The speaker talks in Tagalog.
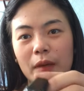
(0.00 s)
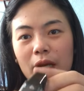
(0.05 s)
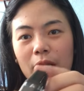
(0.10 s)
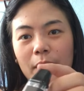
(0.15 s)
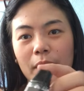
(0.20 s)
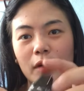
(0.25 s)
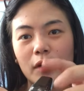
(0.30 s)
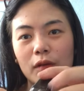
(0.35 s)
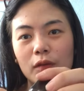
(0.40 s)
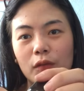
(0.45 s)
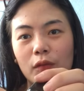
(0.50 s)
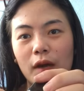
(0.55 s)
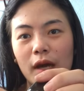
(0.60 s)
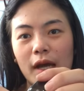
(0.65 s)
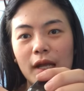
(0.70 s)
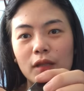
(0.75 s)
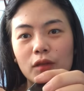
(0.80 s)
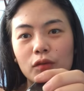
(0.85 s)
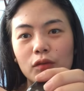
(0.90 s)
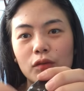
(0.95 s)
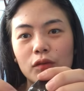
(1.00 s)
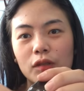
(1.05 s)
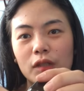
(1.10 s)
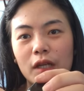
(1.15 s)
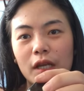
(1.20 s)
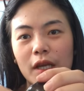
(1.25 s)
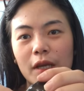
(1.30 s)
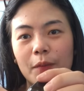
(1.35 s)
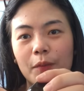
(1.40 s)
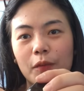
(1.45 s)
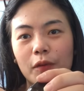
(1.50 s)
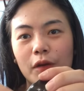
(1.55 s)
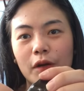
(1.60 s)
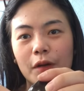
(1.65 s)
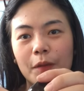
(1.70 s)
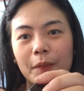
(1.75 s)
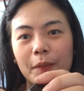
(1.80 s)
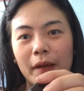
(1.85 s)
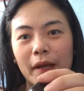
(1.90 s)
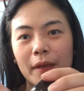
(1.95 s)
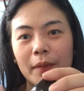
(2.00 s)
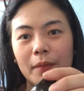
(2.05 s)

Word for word: Parang on. 1, 2, 3, 4, 5.